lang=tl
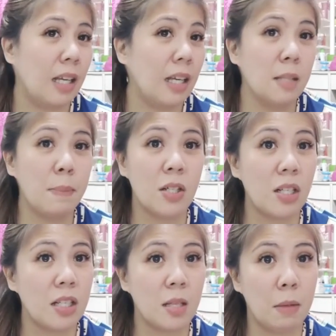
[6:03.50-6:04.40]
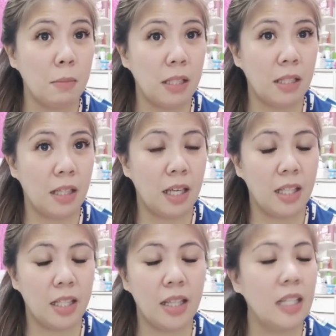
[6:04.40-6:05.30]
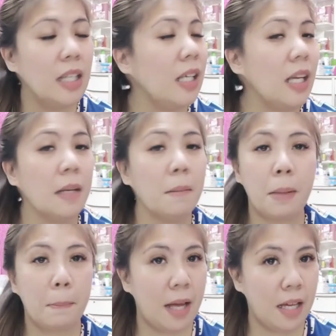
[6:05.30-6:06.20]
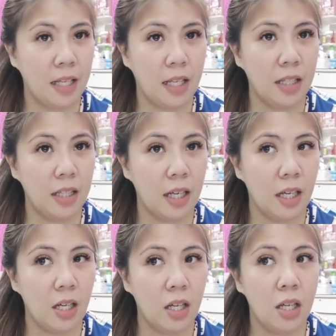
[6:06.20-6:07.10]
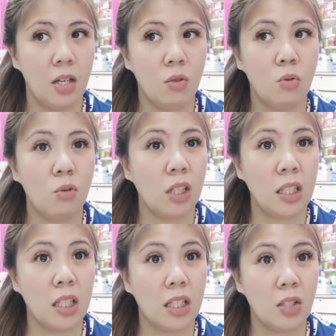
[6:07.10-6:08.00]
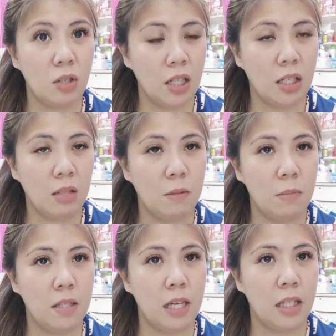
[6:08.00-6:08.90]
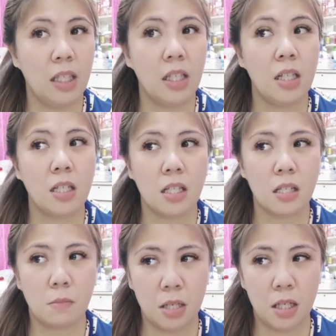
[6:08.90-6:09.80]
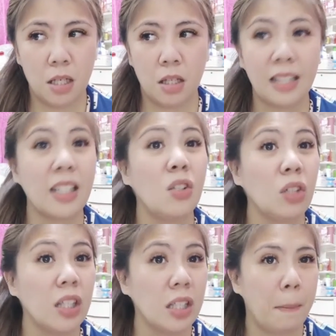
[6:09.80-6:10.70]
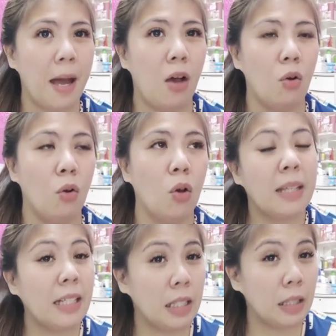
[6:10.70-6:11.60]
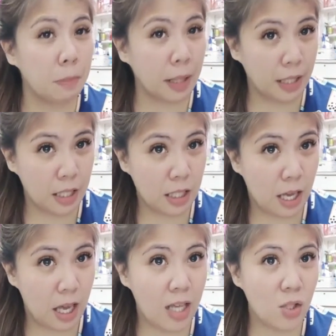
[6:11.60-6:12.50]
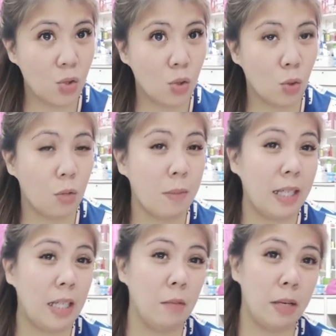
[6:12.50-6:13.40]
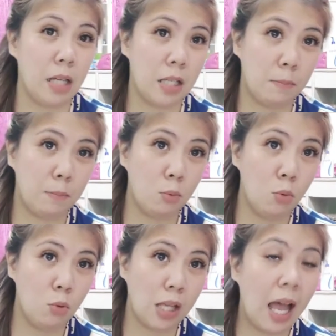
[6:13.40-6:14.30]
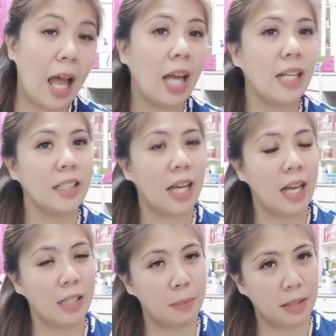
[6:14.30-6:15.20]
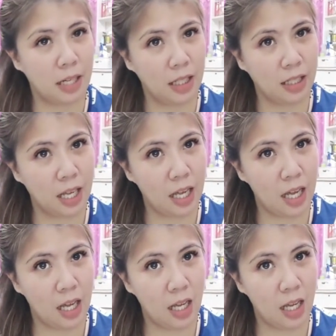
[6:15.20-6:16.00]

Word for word: especially si Mamita, hindi yan papayag ng kung kani-kanino lang ibibigay. Talagang sasabihin, tatanungin niya pa ako, mahilig ba yan sa aso or mahilig ba yan sa pusa? Aalagaan ba talaga?